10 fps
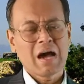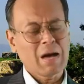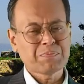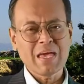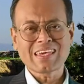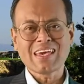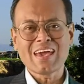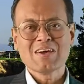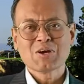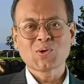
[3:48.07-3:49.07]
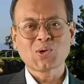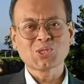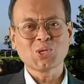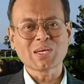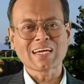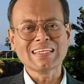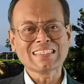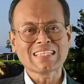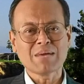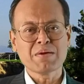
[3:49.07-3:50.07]
अब देखिए कुरंतियों की
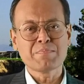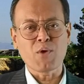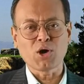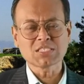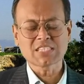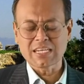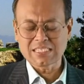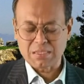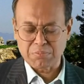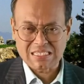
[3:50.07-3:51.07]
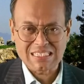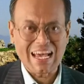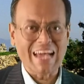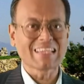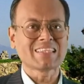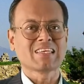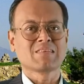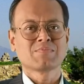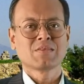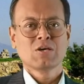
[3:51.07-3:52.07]
कलीसिया में बहुत सारी समस्याएं
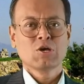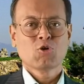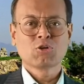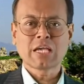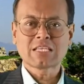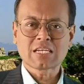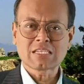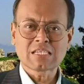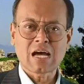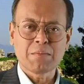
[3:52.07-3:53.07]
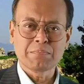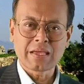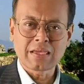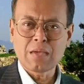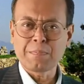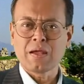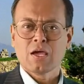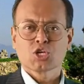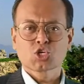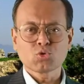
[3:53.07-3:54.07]
थी उनकी चर्चा हमने की
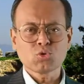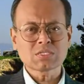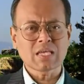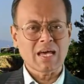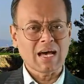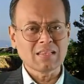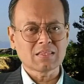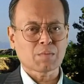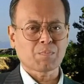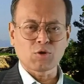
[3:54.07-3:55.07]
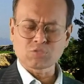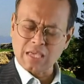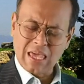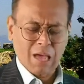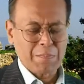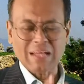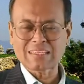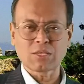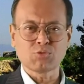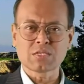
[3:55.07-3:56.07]
पर शुरू से अंत तक पॉलुस एक
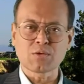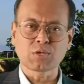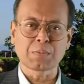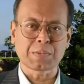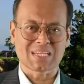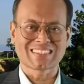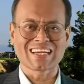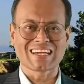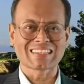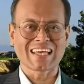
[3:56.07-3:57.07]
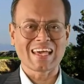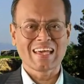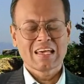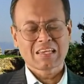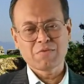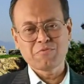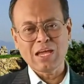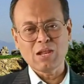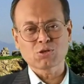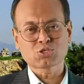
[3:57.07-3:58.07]
बात के लिए उनसे उनकी प्रशंसा करता है कि
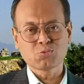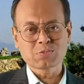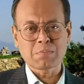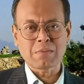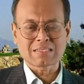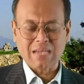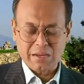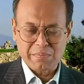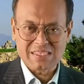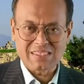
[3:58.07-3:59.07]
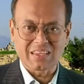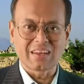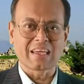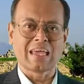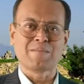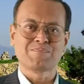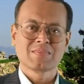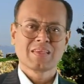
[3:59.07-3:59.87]
वे लोग सुसमाचार में स्थिर हैं